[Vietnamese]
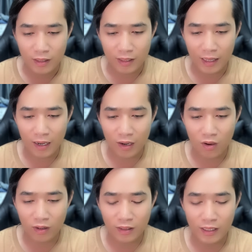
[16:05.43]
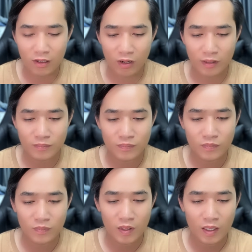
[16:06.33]
né Loan Ni rồi.
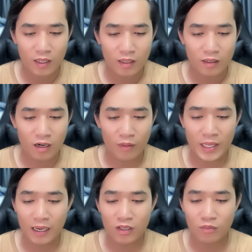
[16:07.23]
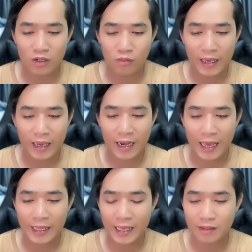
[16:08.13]
Rồi bây giờ thì chúng ta cùng nghe
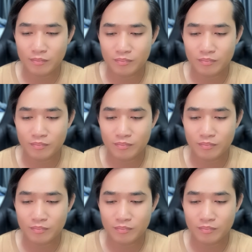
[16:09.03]
lại nha.